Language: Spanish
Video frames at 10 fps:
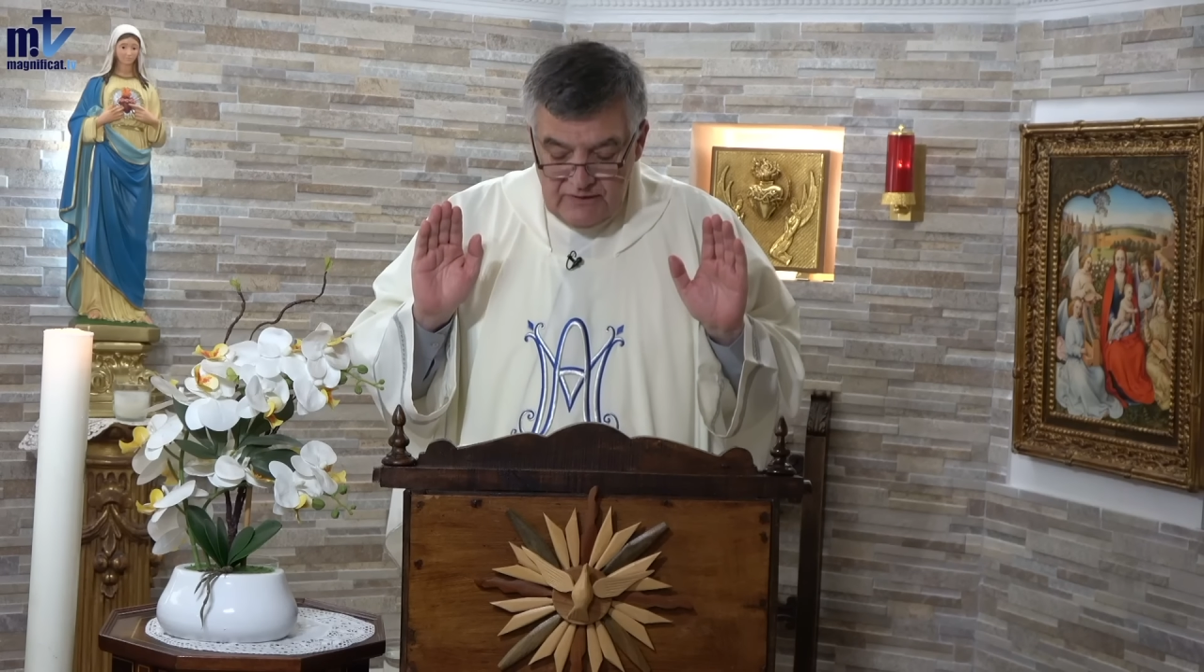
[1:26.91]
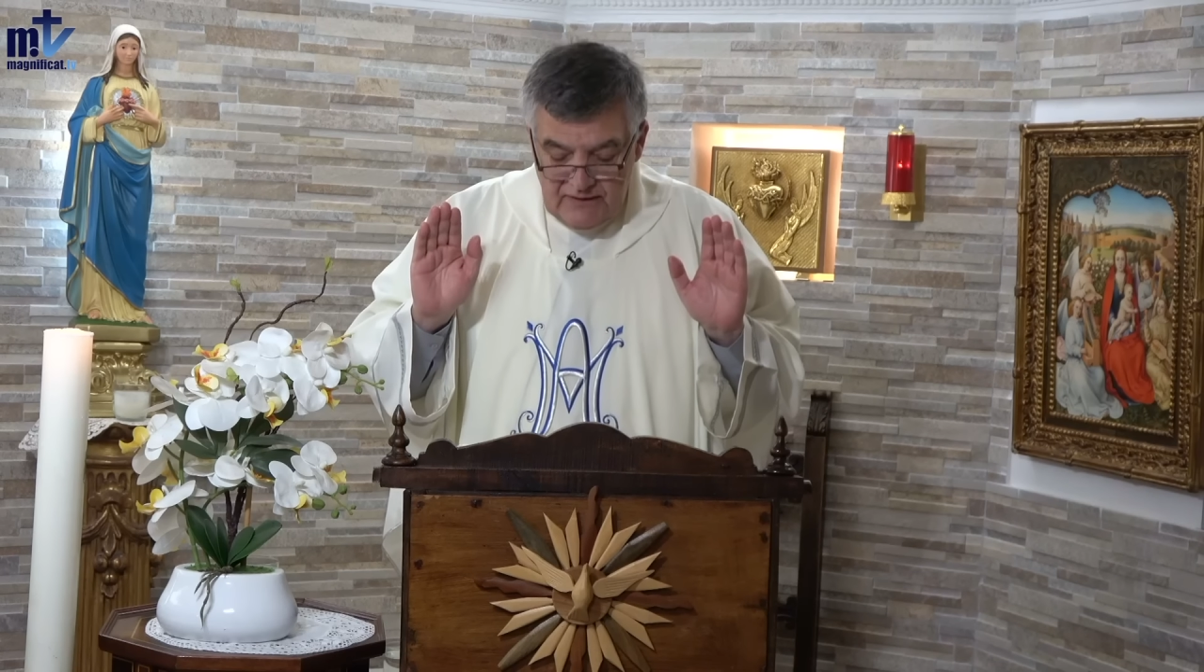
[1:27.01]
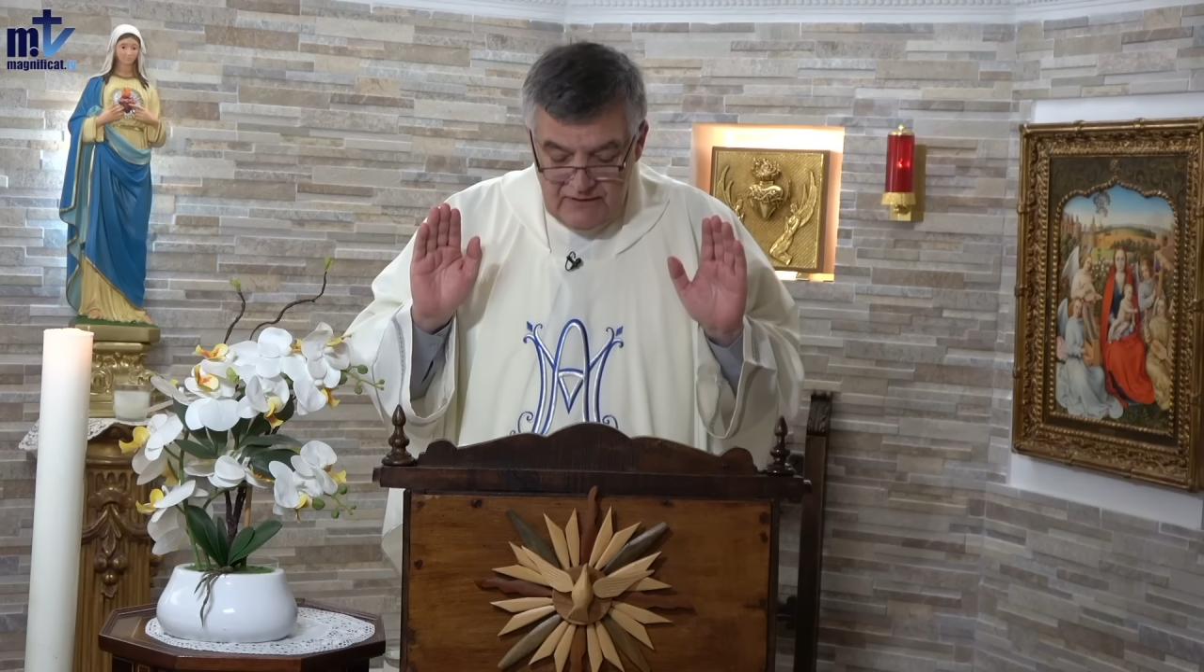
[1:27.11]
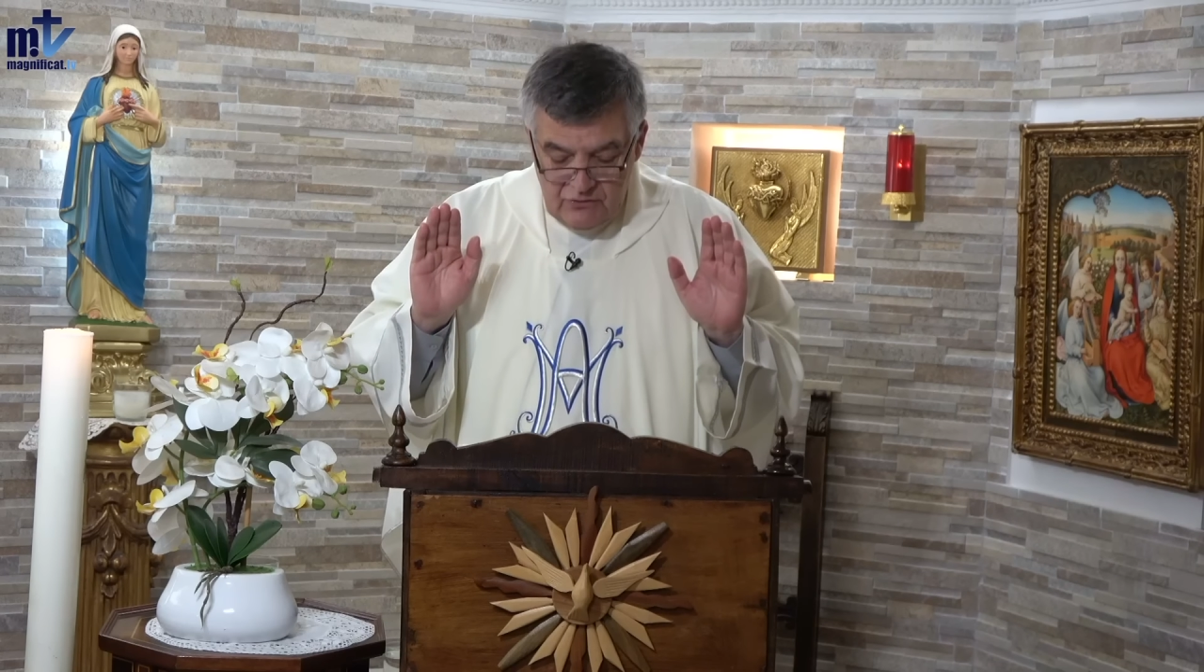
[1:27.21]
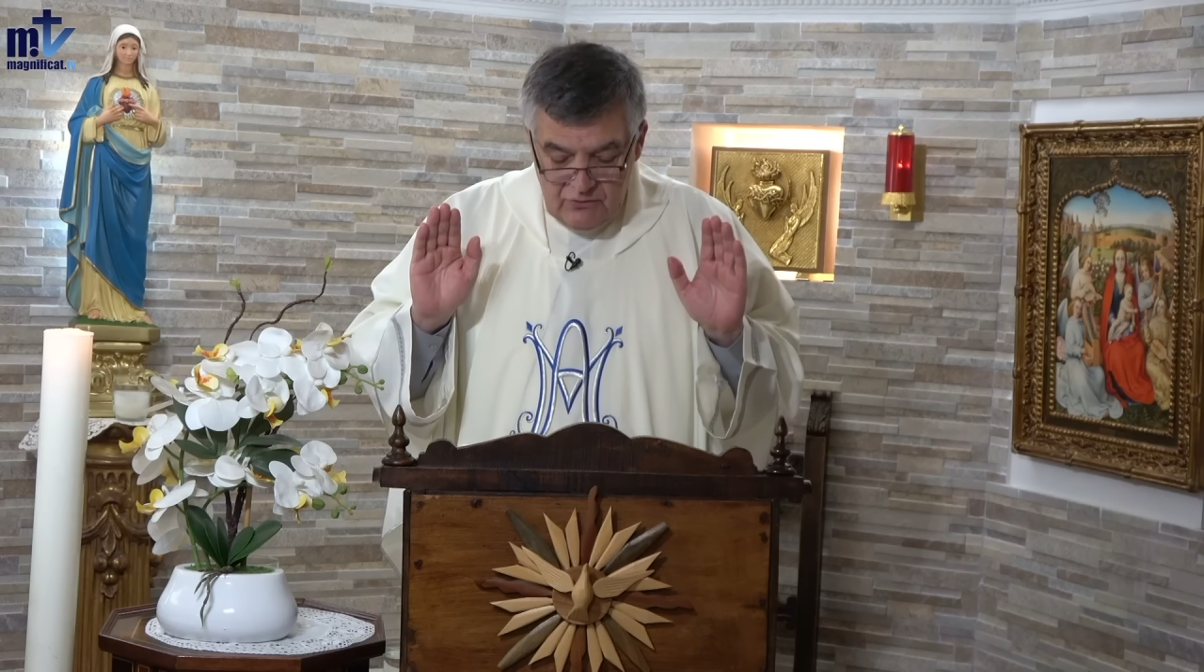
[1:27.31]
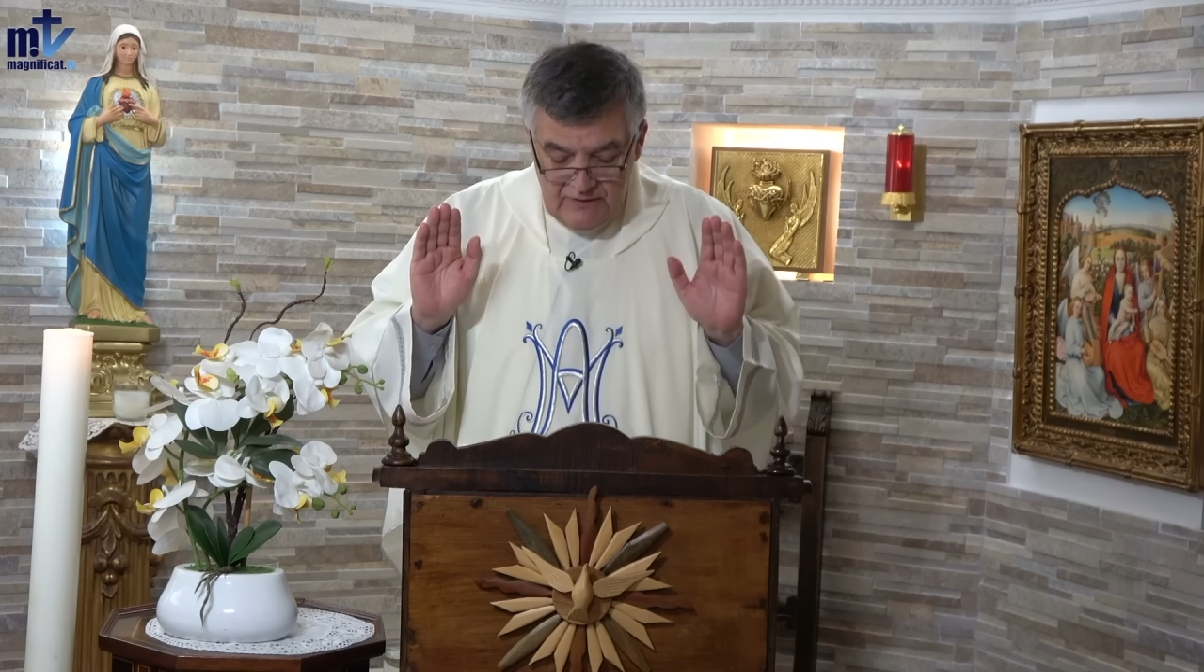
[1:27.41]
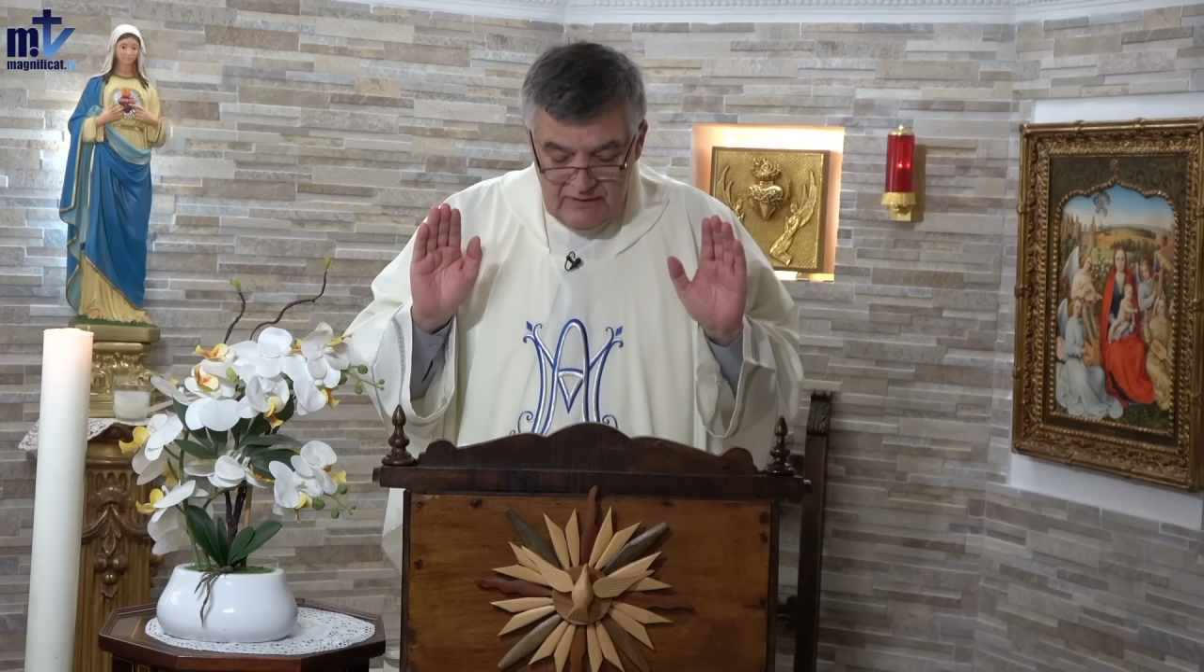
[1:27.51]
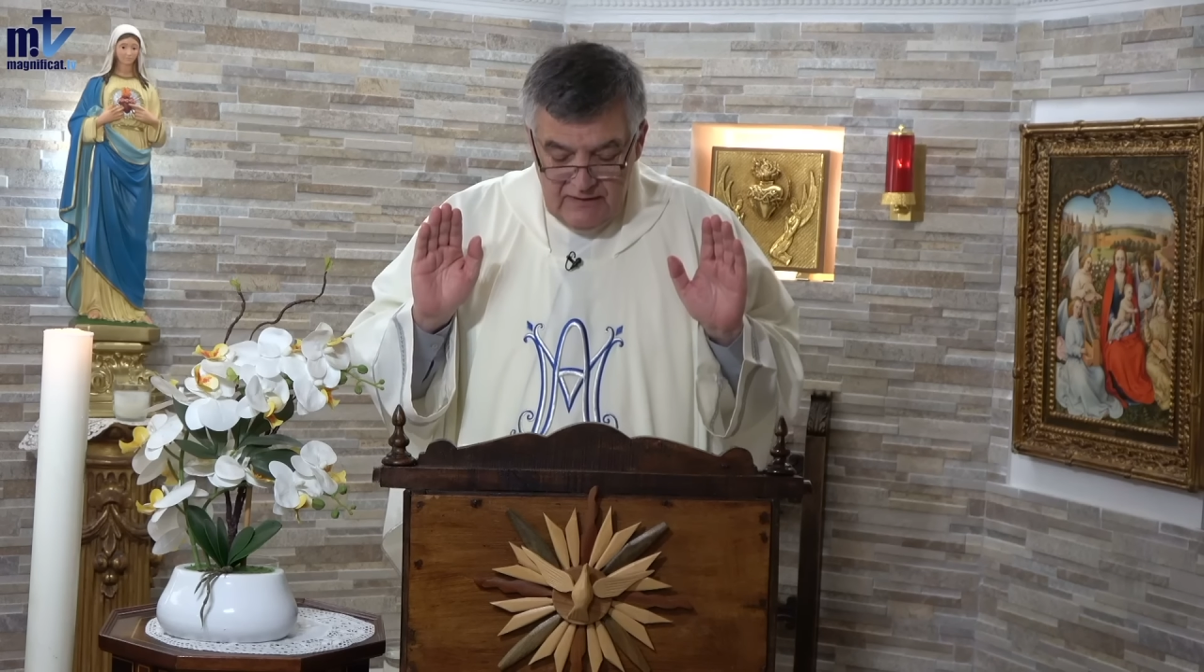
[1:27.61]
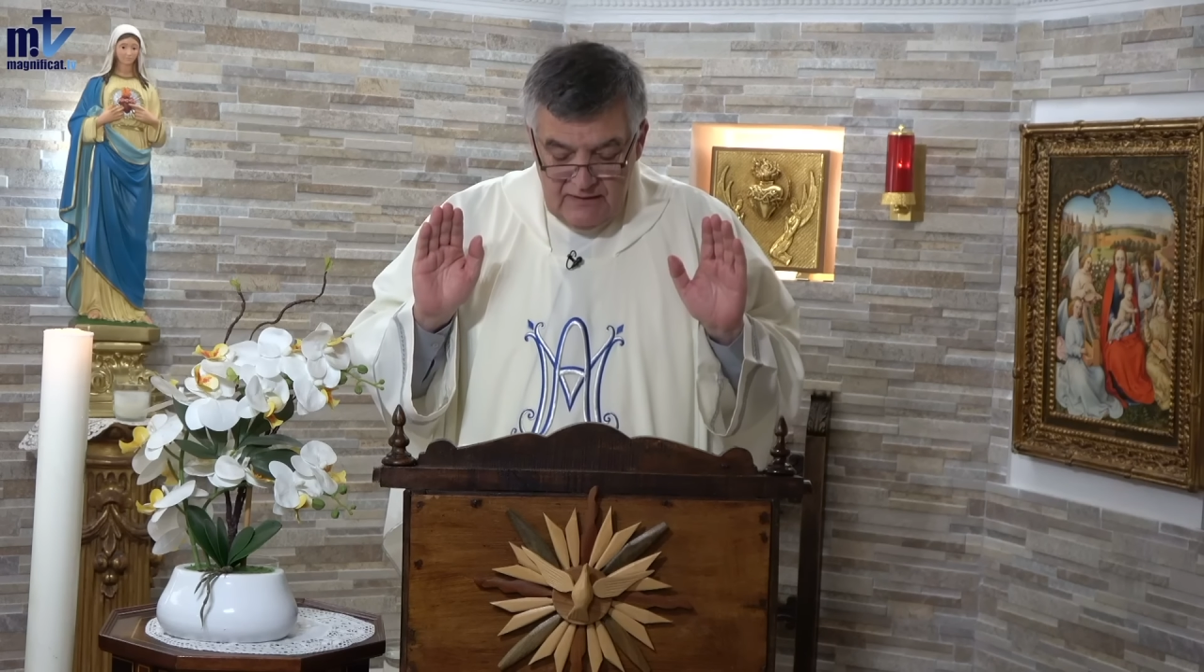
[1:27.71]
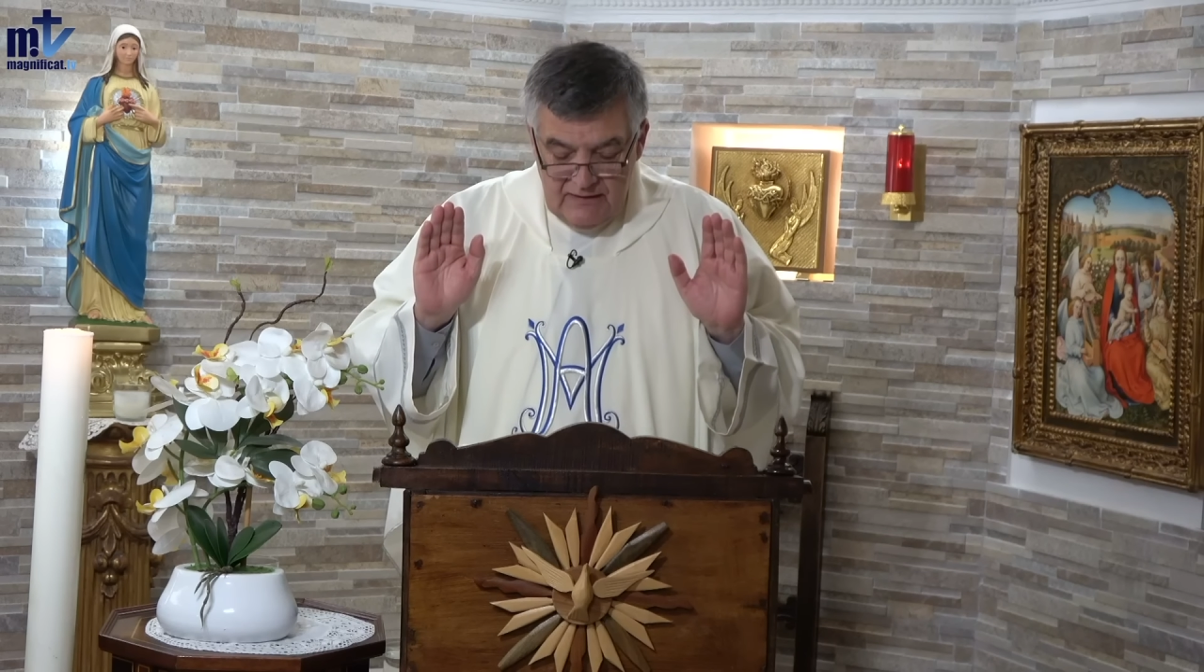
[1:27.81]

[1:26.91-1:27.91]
de la gloria,